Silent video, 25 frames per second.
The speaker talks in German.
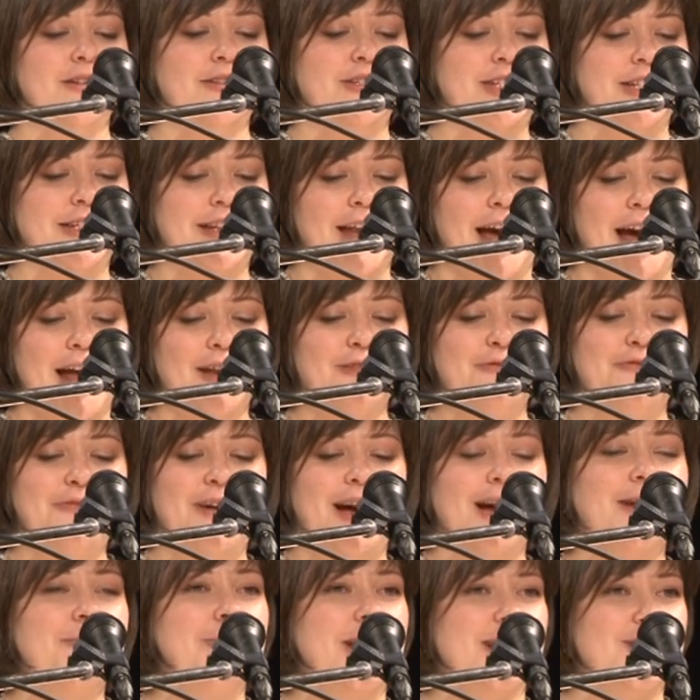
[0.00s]
Den
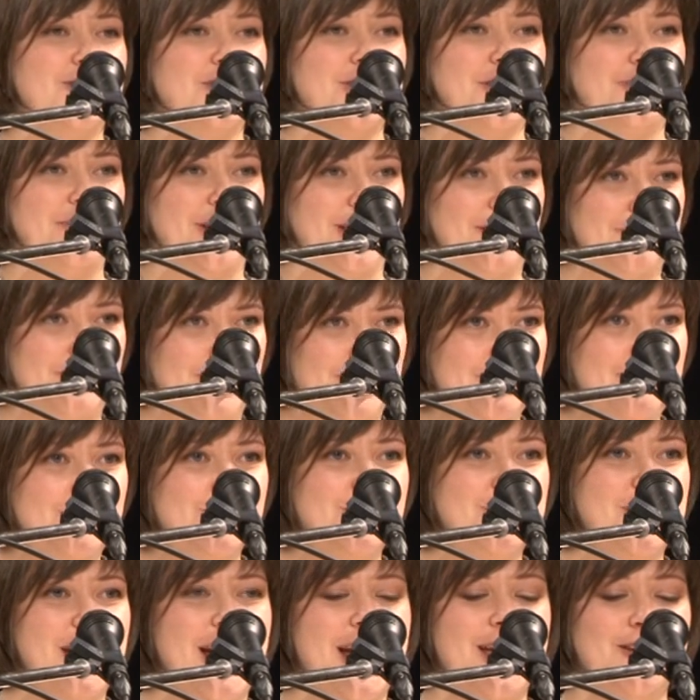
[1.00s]
Anfang macht Stefan
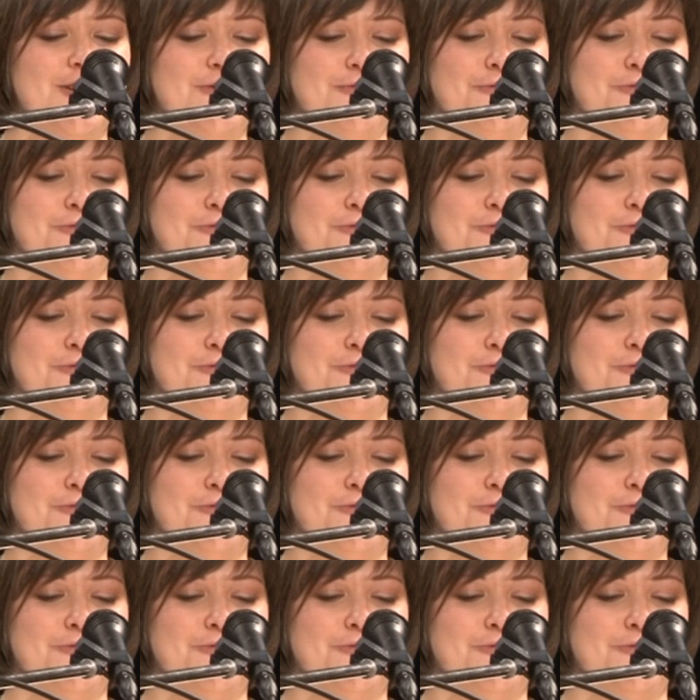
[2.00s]
Wefelscheid,